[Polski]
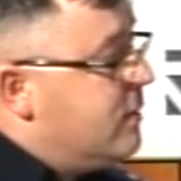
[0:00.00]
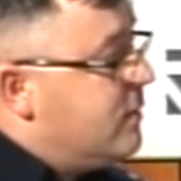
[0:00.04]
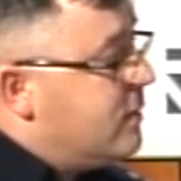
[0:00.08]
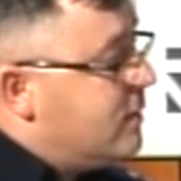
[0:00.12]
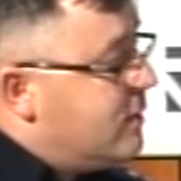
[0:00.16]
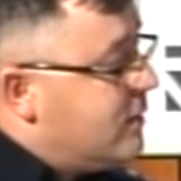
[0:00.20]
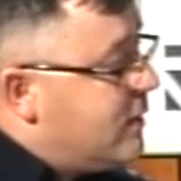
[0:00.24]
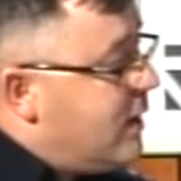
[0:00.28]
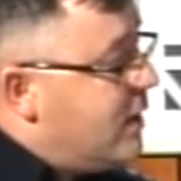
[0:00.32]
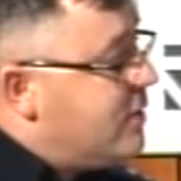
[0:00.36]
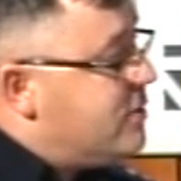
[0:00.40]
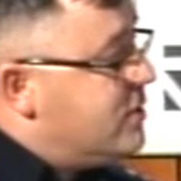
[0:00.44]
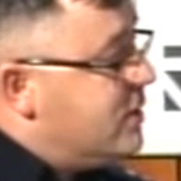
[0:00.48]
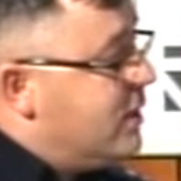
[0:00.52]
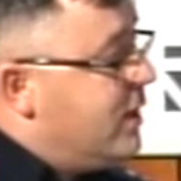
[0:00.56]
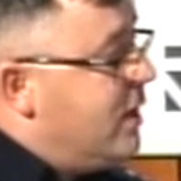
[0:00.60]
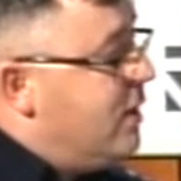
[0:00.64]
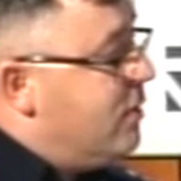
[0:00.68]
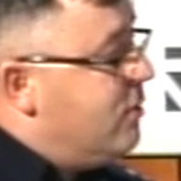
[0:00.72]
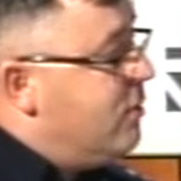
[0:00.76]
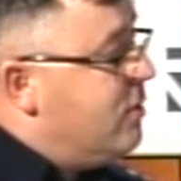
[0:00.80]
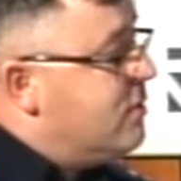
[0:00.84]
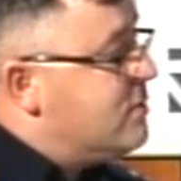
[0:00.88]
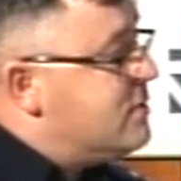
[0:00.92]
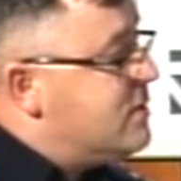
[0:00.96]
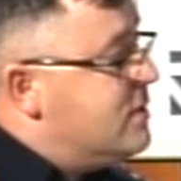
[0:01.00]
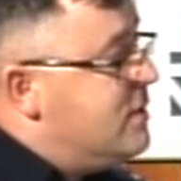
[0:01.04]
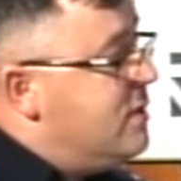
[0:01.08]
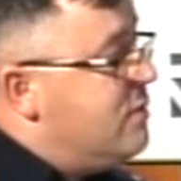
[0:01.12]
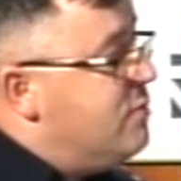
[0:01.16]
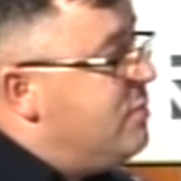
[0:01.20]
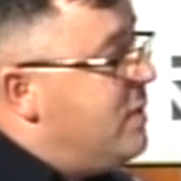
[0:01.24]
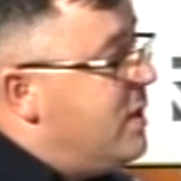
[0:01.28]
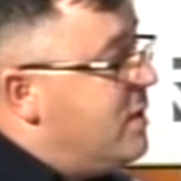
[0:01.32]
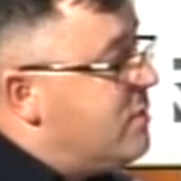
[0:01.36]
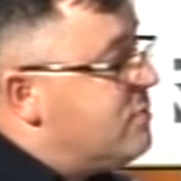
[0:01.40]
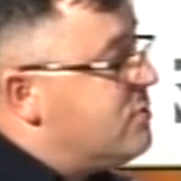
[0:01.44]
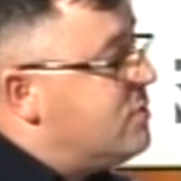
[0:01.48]
nasi kierujący nie
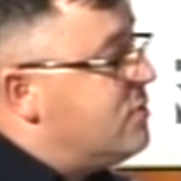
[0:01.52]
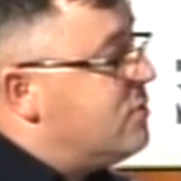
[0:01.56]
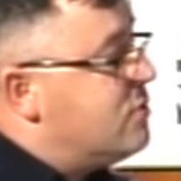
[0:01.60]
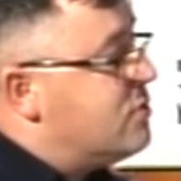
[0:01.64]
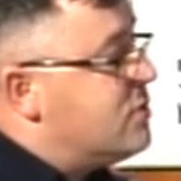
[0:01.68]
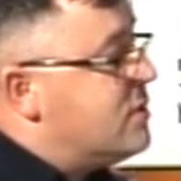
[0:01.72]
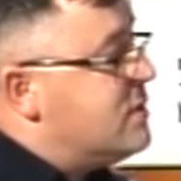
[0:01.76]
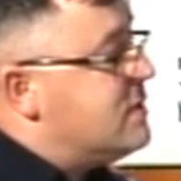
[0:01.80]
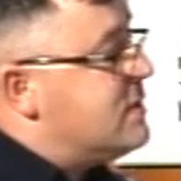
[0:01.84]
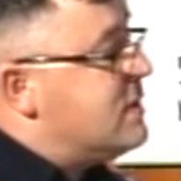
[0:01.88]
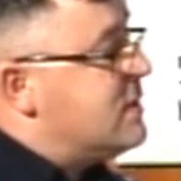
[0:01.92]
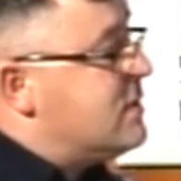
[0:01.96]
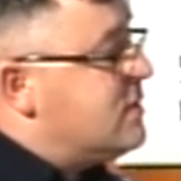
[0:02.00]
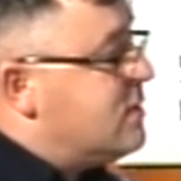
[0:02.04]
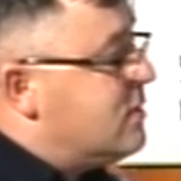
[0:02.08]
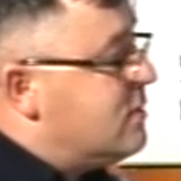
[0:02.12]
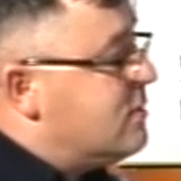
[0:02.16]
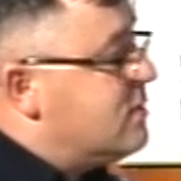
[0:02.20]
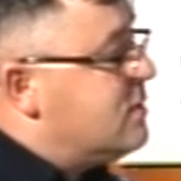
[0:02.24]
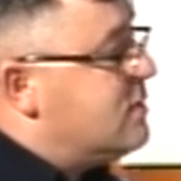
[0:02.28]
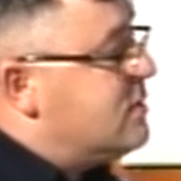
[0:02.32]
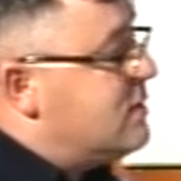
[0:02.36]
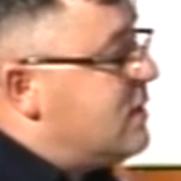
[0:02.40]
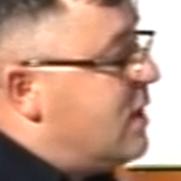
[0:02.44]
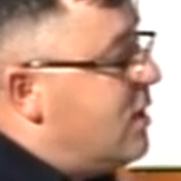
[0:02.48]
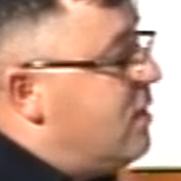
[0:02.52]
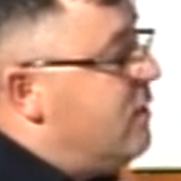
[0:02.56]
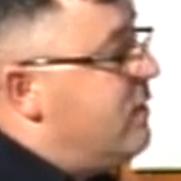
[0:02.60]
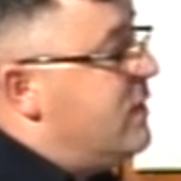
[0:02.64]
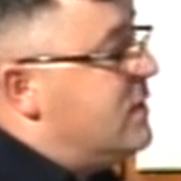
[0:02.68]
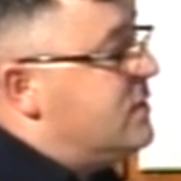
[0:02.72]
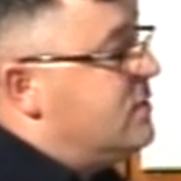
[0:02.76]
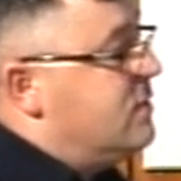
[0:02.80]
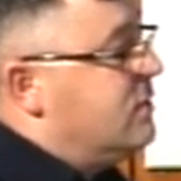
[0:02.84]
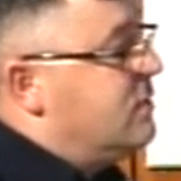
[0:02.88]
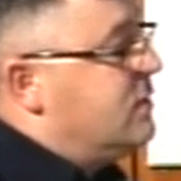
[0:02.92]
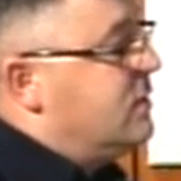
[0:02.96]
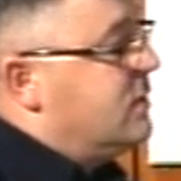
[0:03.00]
umieją się troszkę zachować
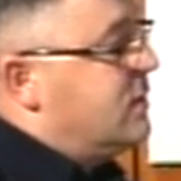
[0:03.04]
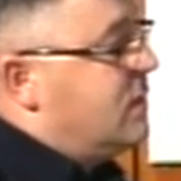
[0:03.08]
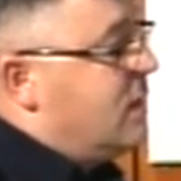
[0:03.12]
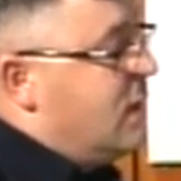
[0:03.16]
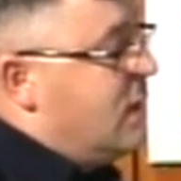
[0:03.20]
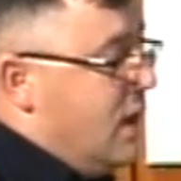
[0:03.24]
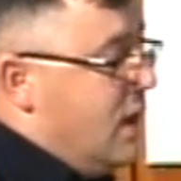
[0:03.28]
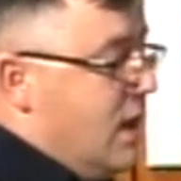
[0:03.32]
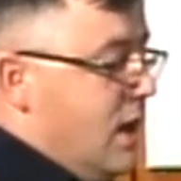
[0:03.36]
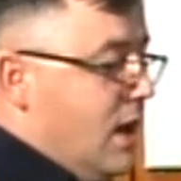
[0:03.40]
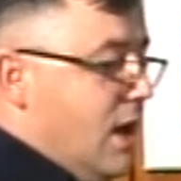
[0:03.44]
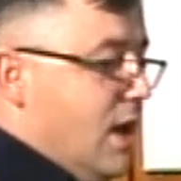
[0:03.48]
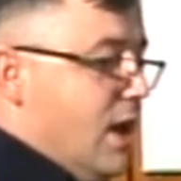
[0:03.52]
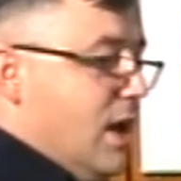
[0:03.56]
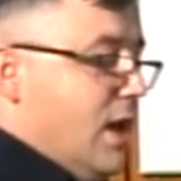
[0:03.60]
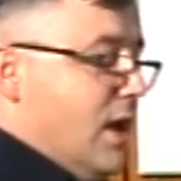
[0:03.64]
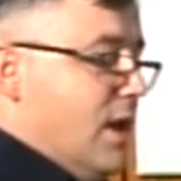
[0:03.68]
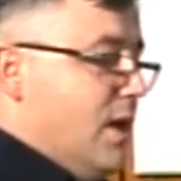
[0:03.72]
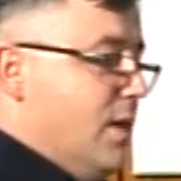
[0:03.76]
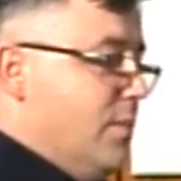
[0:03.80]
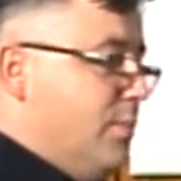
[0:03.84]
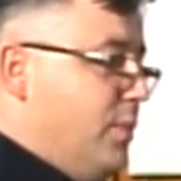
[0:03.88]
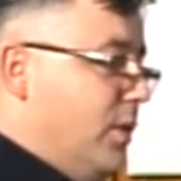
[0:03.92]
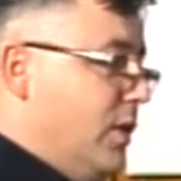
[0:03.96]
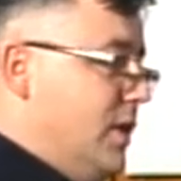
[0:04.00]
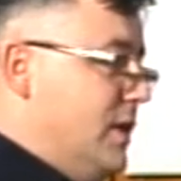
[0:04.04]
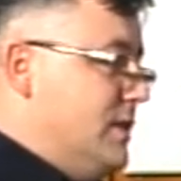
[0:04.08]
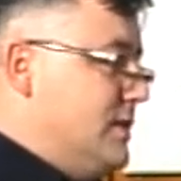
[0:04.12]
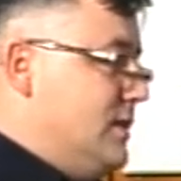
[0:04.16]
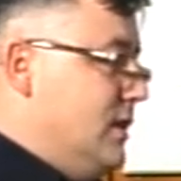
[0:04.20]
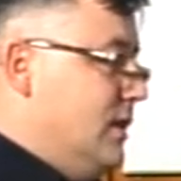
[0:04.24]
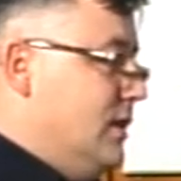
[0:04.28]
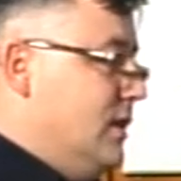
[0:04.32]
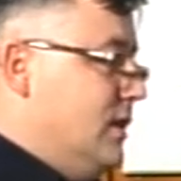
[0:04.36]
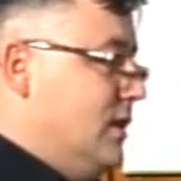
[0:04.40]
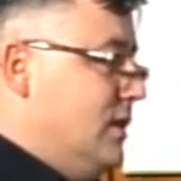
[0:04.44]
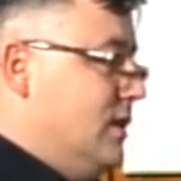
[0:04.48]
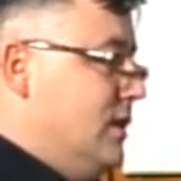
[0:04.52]
do tych E,
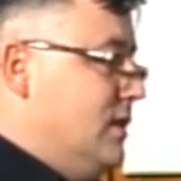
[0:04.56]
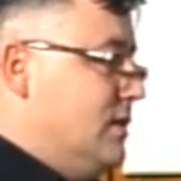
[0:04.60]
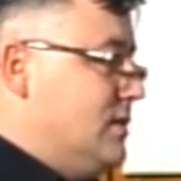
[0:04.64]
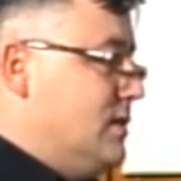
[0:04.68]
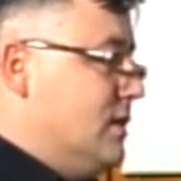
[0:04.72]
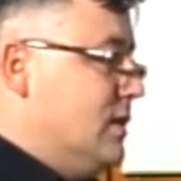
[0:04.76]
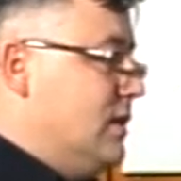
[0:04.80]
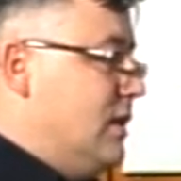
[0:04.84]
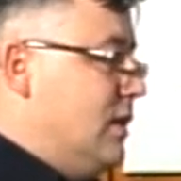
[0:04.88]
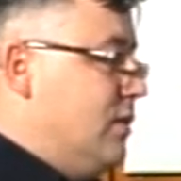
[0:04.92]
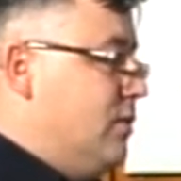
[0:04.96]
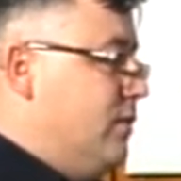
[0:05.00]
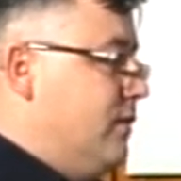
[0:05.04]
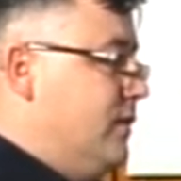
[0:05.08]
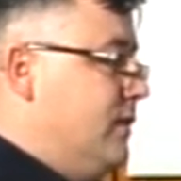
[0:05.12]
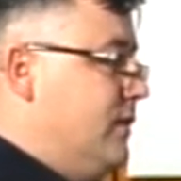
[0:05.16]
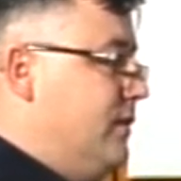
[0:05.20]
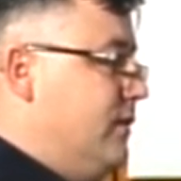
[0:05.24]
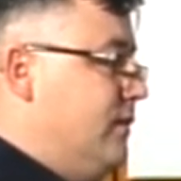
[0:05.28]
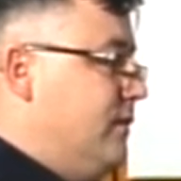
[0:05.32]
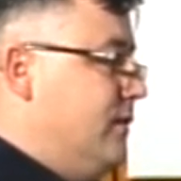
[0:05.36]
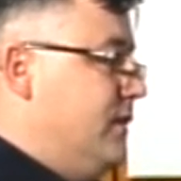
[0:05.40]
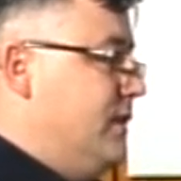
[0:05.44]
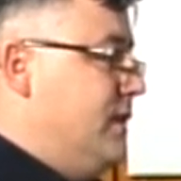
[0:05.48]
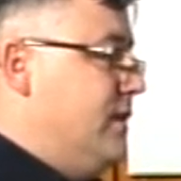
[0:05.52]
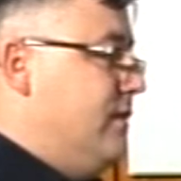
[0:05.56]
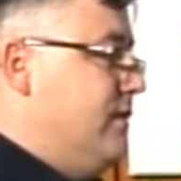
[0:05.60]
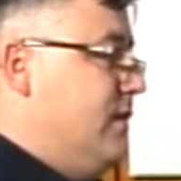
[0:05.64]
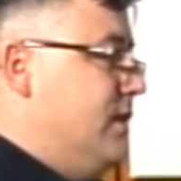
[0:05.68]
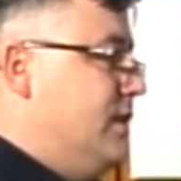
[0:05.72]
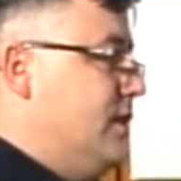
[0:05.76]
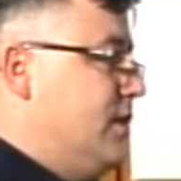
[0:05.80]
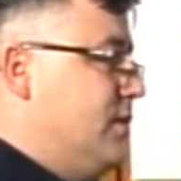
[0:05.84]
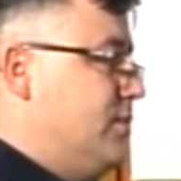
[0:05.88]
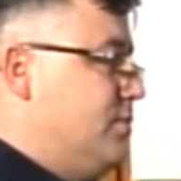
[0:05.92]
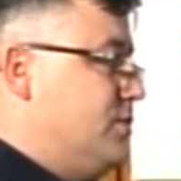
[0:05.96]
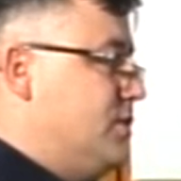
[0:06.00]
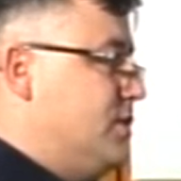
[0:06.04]
poleceń i sygnałów
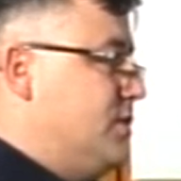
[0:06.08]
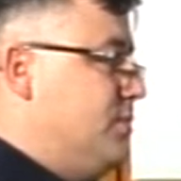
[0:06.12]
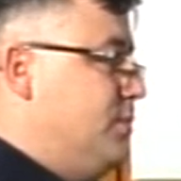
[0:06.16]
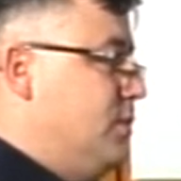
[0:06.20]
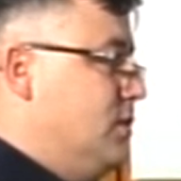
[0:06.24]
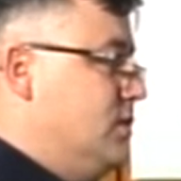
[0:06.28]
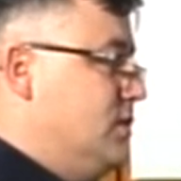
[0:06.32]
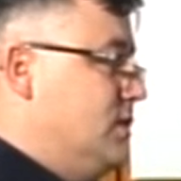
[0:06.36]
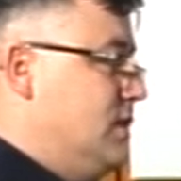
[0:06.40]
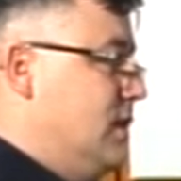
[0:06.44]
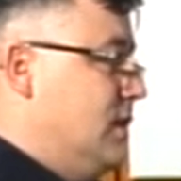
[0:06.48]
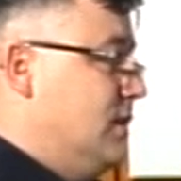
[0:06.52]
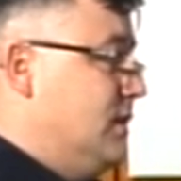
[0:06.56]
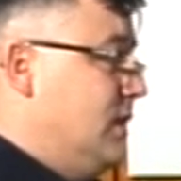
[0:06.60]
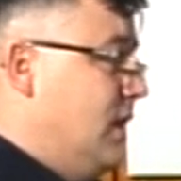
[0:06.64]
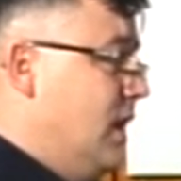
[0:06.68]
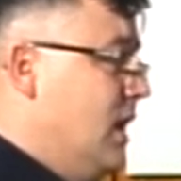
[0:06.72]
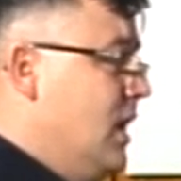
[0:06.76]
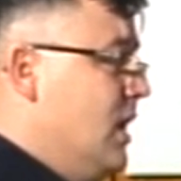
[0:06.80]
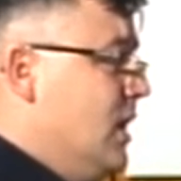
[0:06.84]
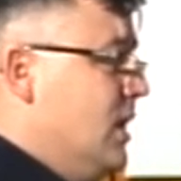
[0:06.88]
wydawanych przez policjanta.